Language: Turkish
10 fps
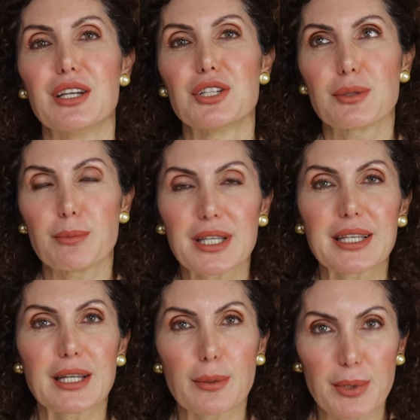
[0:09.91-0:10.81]
Şimdi bir
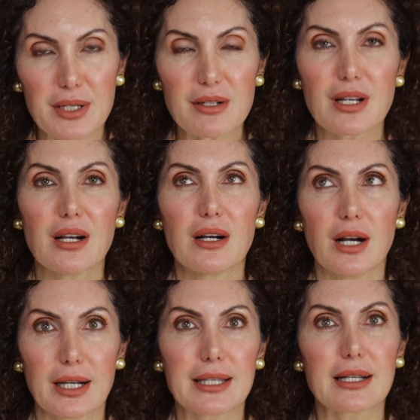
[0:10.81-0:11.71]
kere bir,
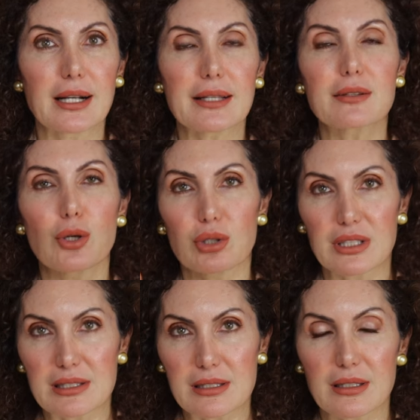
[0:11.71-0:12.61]
hakikat
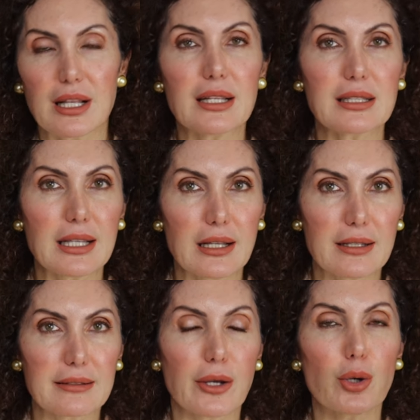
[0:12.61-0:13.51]
noktasından
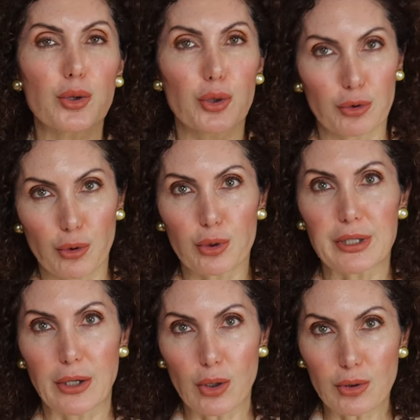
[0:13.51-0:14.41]
iyilik de yok, kötülük
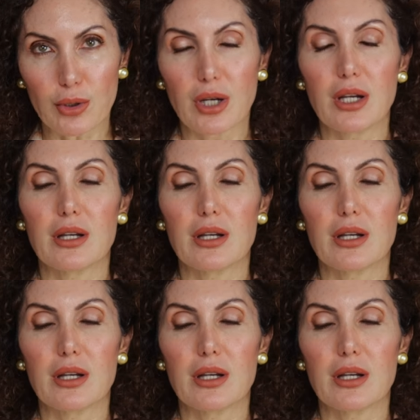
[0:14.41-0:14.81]
de yok.